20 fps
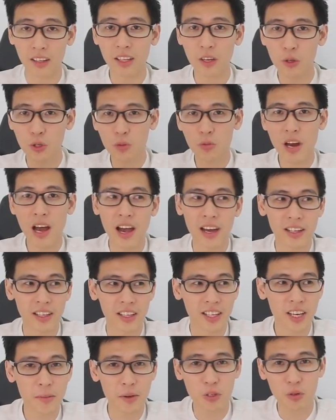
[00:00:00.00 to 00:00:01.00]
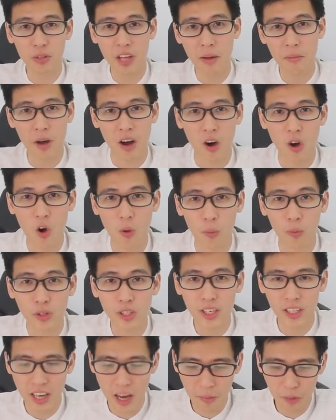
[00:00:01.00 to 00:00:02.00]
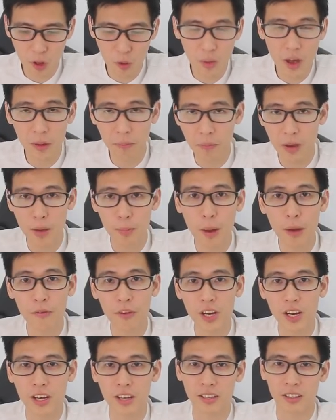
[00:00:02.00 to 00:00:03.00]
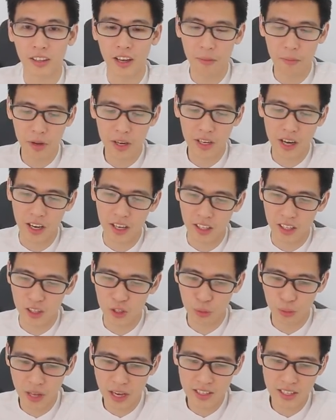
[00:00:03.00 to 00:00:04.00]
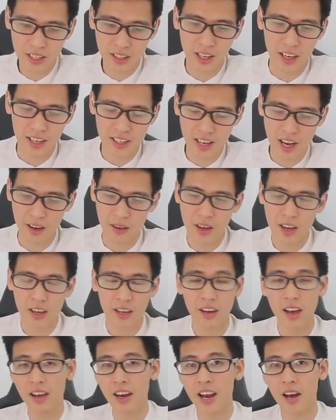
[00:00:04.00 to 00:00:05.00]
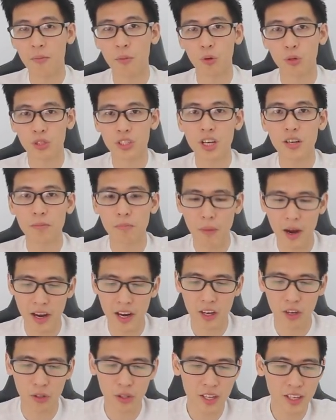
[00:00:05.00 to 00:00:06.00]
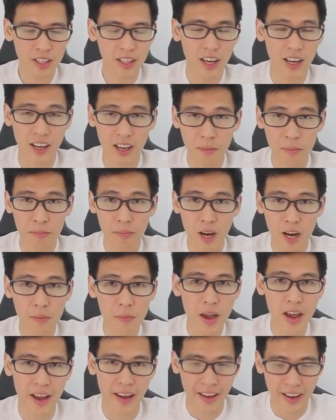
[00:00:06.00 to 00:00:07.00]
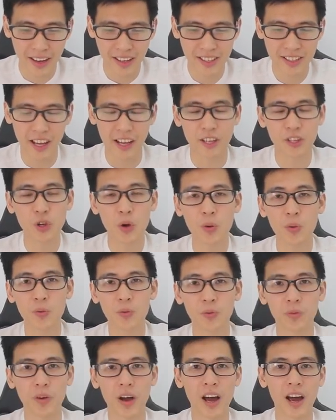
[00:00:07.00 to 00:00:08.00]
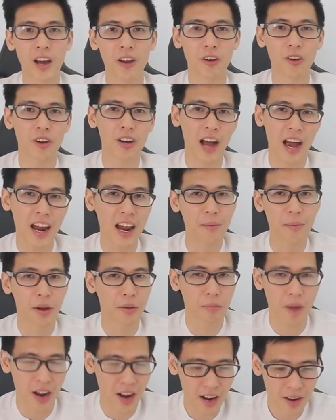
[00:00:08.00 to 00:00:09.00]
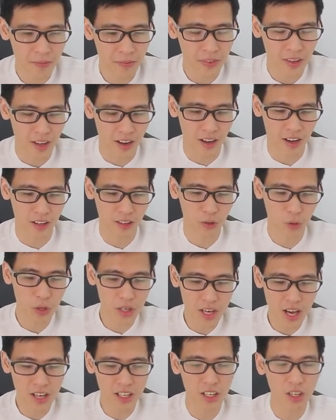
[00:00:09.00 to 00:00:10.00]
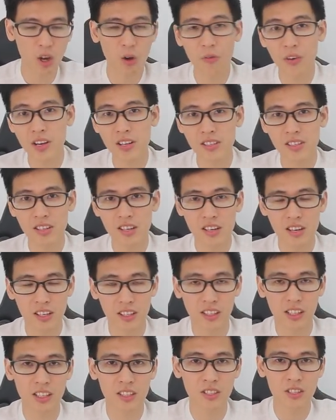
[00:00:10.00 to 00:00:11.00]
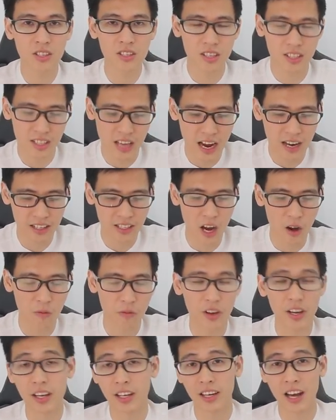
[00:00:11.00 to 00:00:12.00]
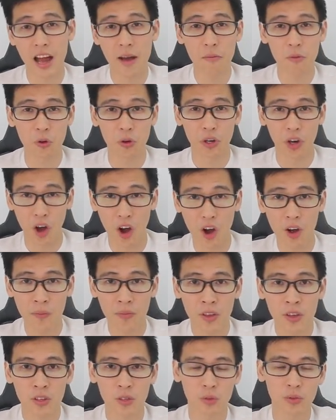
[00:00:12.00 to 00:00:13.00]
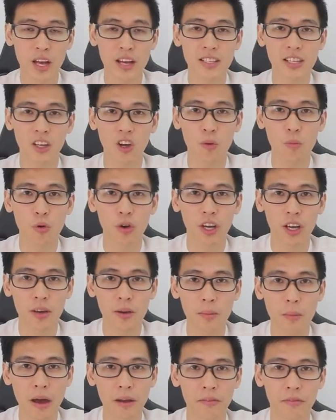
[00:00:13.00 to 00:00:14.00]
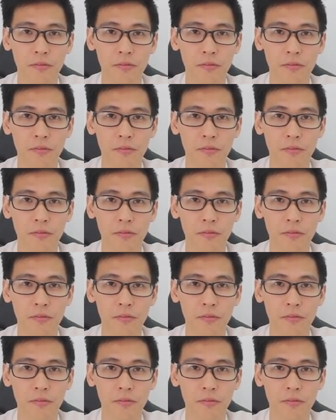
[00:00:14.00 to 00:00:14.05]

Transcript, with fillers: tiệu chung lại thì khi mà chúng ta mở hộp chiếc laptop hát pê Pavilion Gaming này thì chúng ta sẽ thấy rằng đây là một chiếc máy có thiết kế mới mẻ, trẻ trung và nó khá là mạnh mẽ. à, Tuy nhiên thì nó vẫn giữ được cái sự sang trọng và lịch lãm của nó. Chúng ta sẽ có một cái bàn